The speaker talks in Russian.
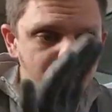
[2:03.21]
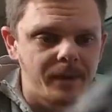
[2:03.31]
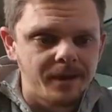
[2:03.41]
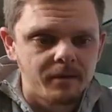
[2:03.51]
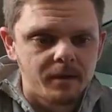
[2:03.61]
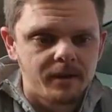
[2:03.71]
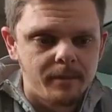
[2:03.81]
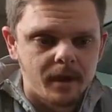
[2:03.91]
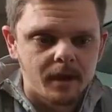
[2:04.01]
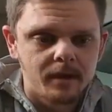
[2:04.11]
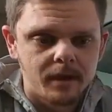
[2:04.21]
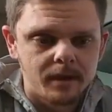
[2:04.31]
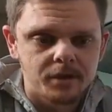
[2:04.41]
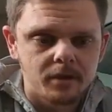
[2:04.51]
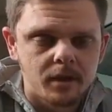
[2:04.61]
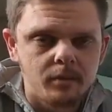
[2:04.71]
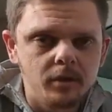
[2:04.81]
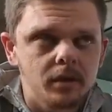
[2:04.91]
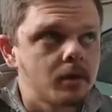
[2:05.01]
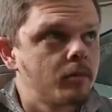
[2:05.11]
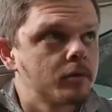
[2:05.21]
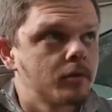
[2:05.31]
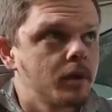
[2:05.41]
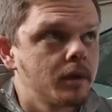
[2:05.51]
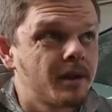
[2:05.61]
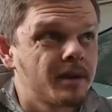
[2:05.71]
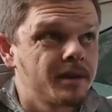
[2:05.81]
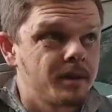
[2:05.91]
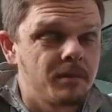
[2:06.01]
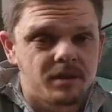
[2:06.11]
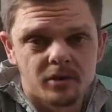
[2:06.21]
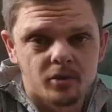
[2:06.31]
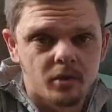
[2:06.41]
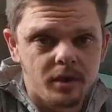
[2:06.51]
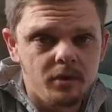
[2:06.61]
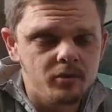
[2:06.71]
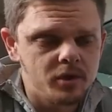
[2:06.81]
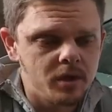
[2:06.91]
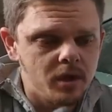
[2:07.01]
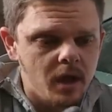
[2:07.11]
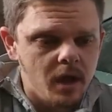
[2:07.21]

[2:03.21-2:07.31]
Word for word: Первое время, когда я начал ей работать, работаю я, наверное, где-то месяцок ей уже,